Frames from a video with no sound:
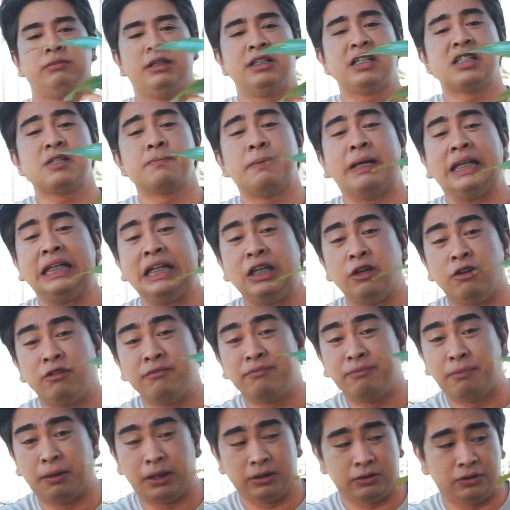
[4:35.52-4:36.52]
This is my neon
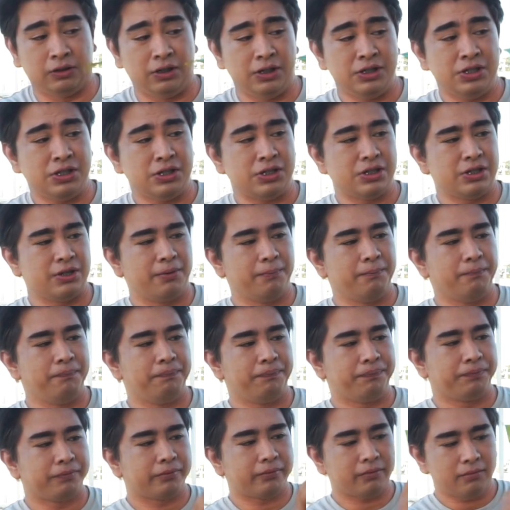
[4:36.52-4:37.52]
potos.
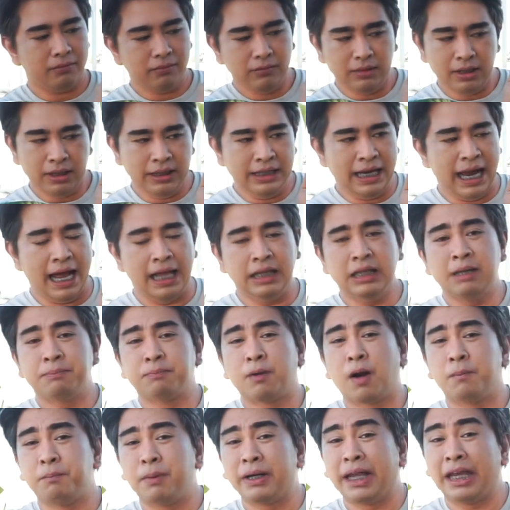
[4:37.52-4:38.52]
Yan,
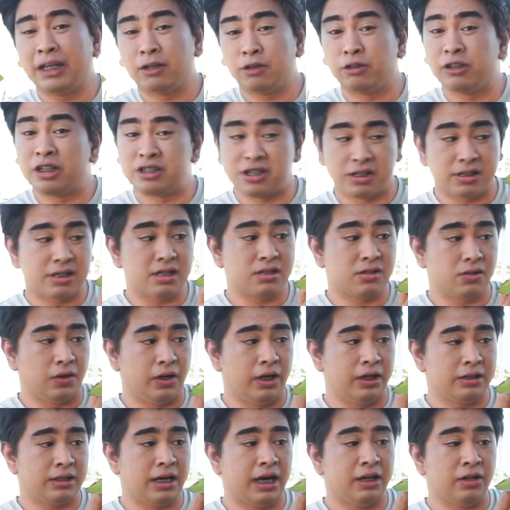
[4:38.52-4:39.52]
na-propagate ko na siya sa,
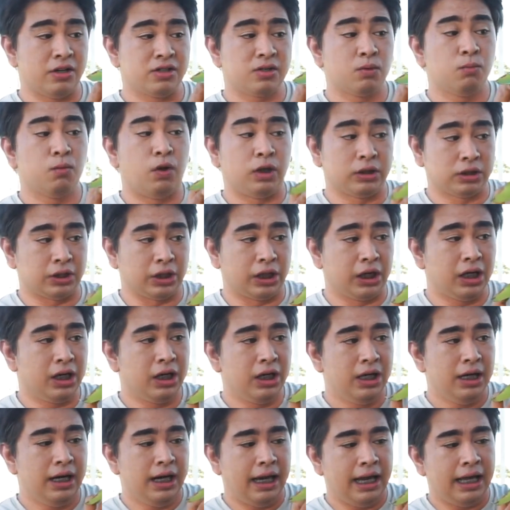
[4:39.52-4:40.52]
soil, sa, ano, sa water.
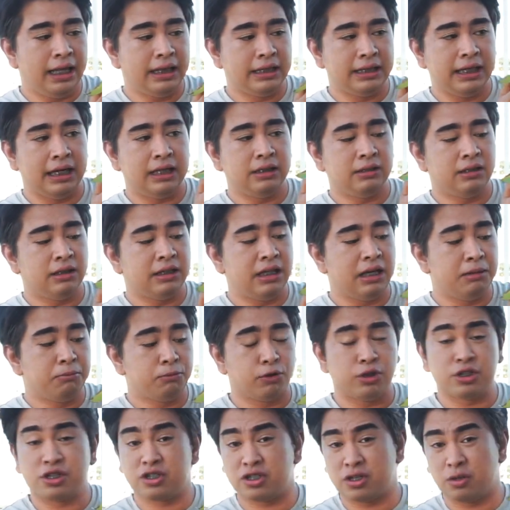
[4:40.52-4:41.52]
And then, tinanim
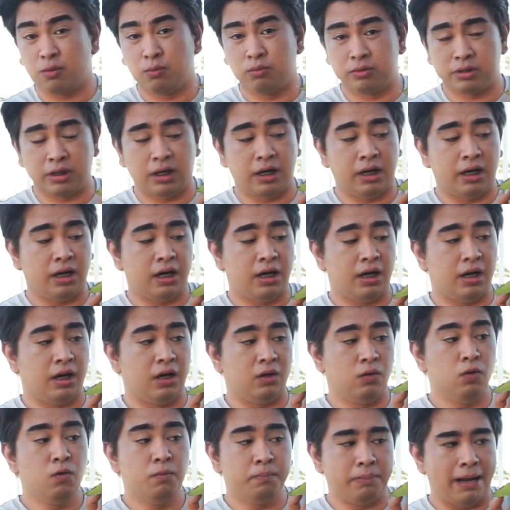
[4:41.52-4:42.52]
ko na siya sa, sa
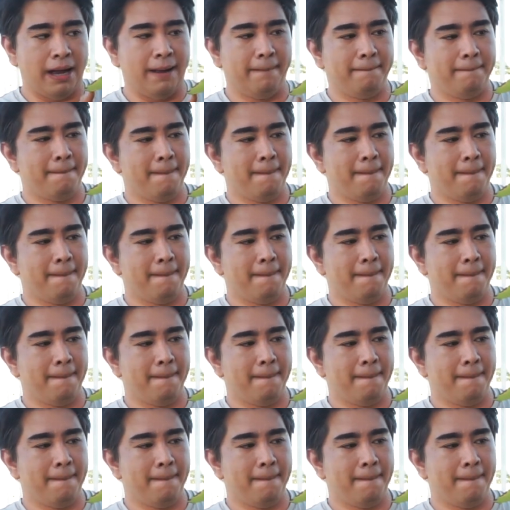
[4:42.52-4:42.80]
lupa.